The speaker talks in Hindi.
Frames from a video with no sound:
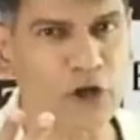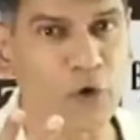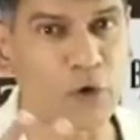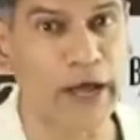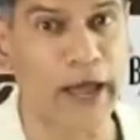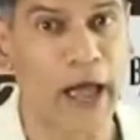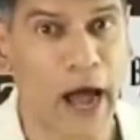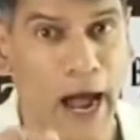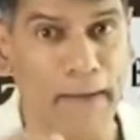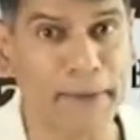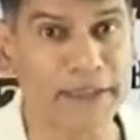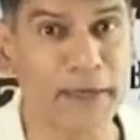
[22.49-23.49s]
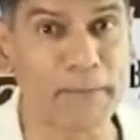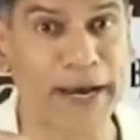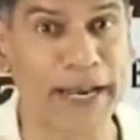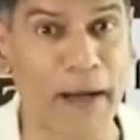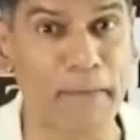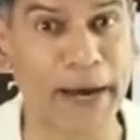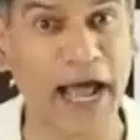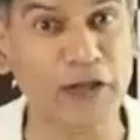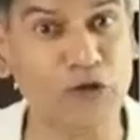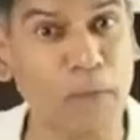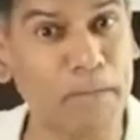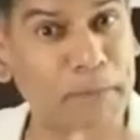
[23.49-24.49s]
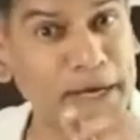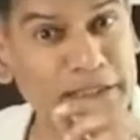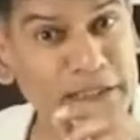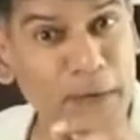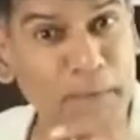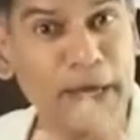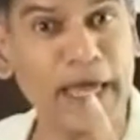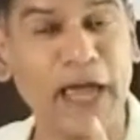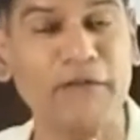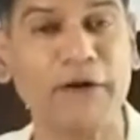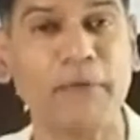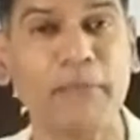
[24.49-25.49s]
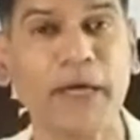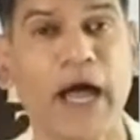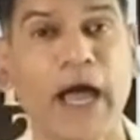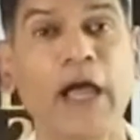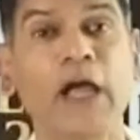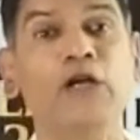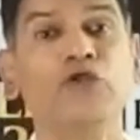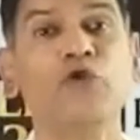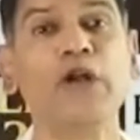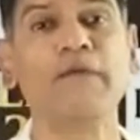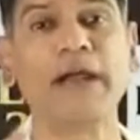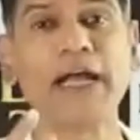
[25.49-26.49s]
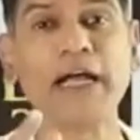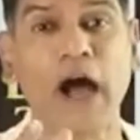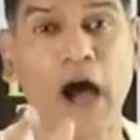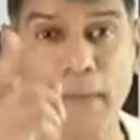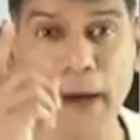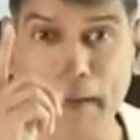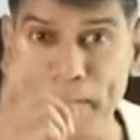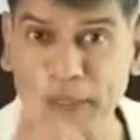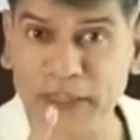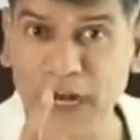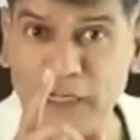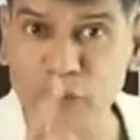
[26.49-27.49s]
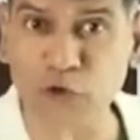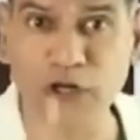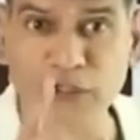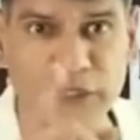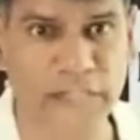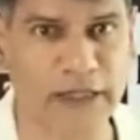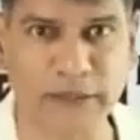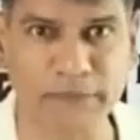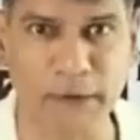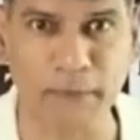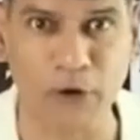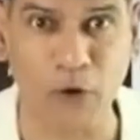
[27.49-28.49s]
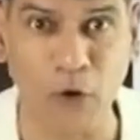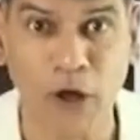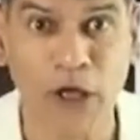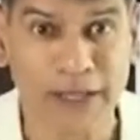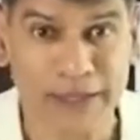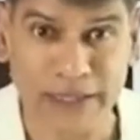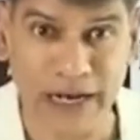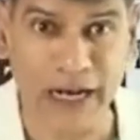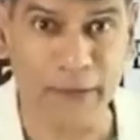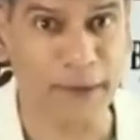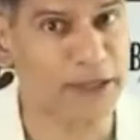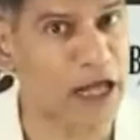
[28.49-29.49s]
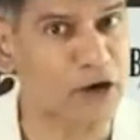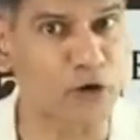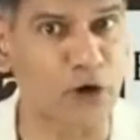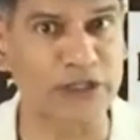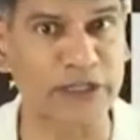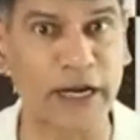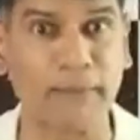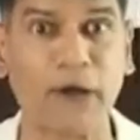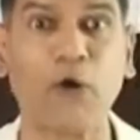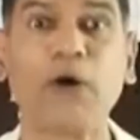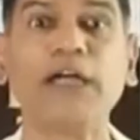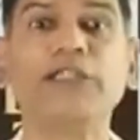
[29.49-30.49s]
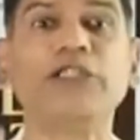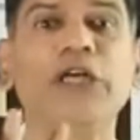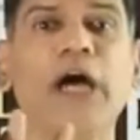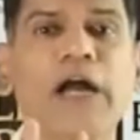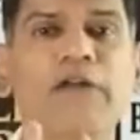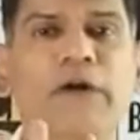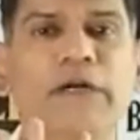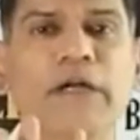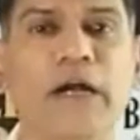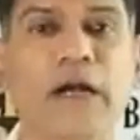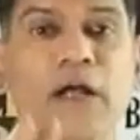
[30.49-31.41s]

ये हो गए आईबीसी बने या बनाए तो बीसीपी के इवेंट में भी आए जो होने वाला है हमारा 15, 16, 17 सितंबर को दिल्ली में तालकोटोरा स्टेडियम में हो गए चार वंडर